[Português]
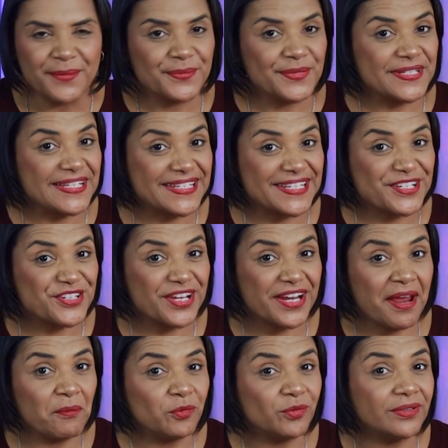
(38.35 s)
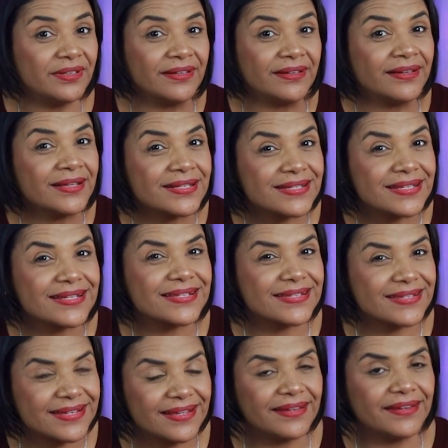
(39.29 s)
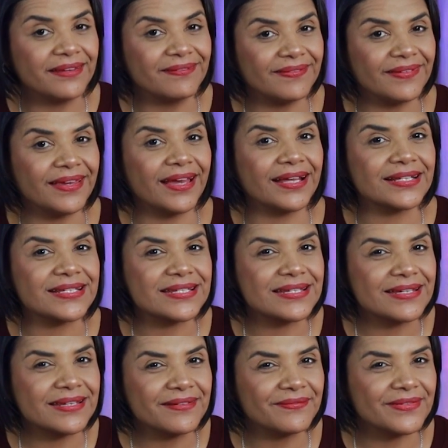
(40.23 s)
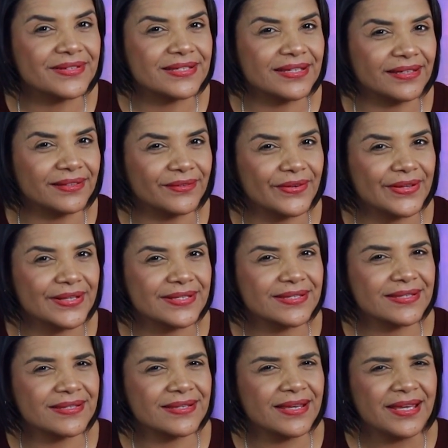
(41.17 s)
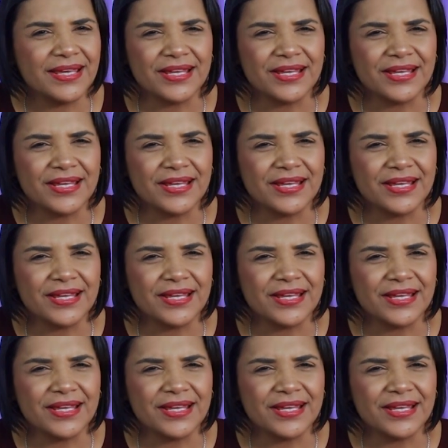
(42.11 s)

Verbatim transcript: precisa gerar mudanças significativas em nós.